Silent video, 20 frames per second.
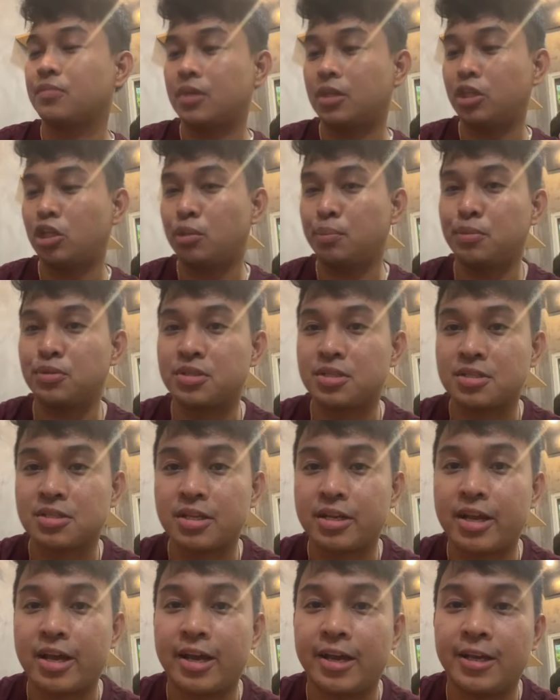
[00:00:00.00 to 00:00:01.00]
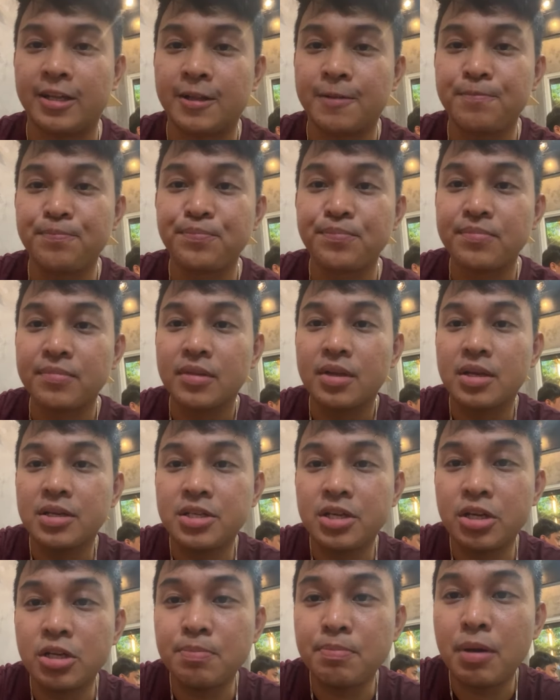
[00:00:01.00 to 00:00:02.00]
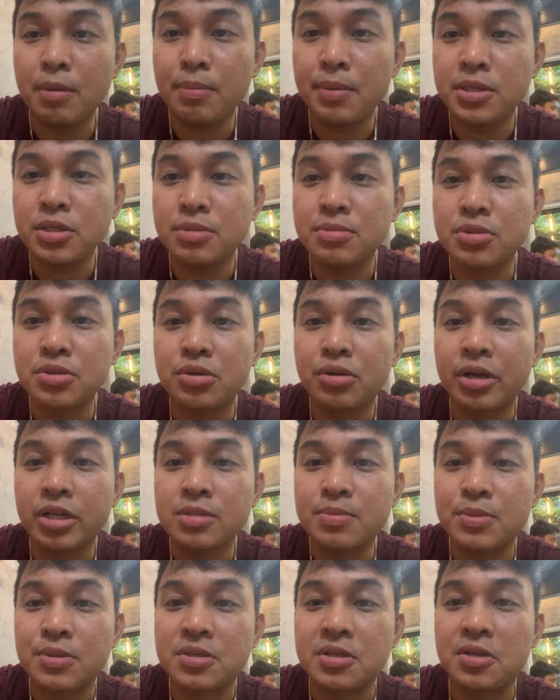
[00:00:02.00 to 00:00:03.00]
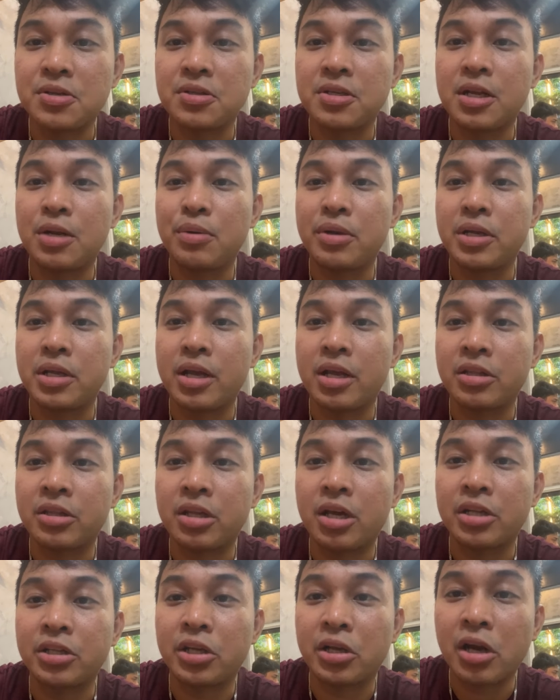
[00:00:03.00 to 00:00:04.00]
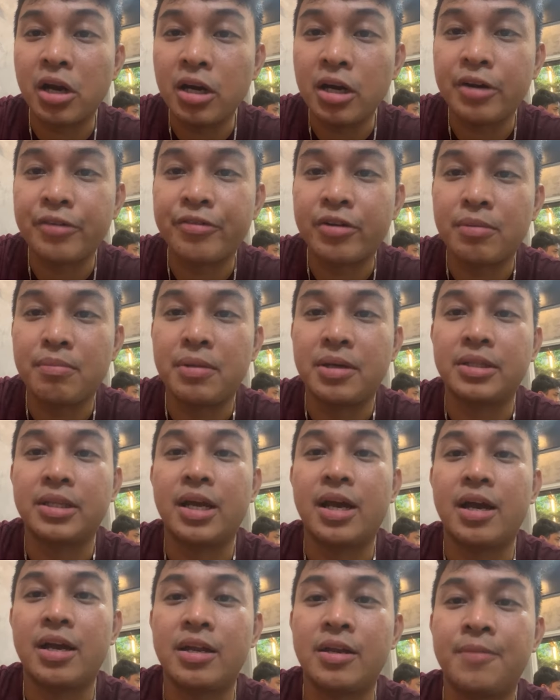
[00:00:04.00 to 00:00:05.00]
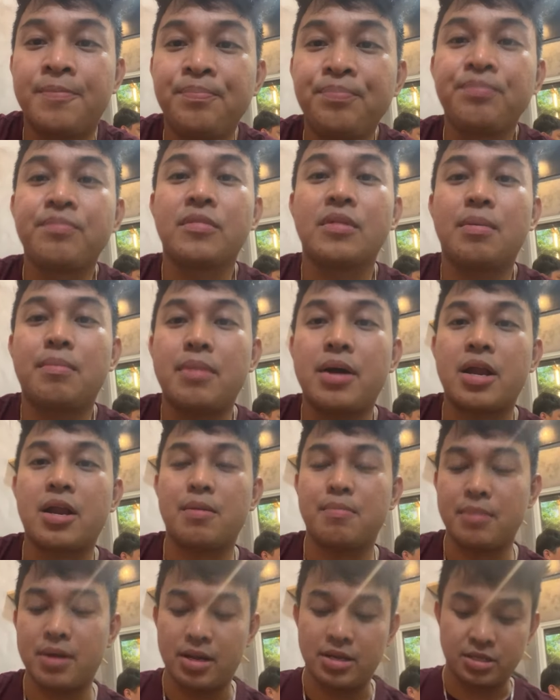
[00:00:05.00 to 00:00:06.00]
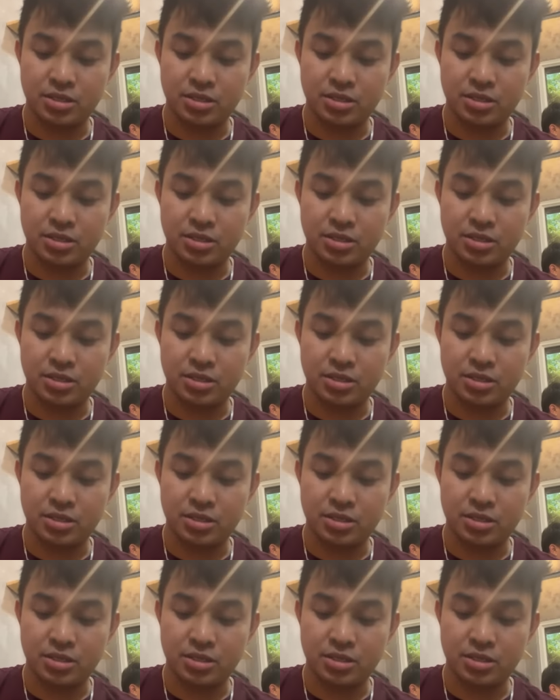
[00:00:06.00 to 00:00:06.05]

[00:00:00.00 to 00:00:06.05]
Dito po siya sa diet. Shout Papa James, congrats po sa inyong dalawa ni At Ate Carla from Bataan, Marabel.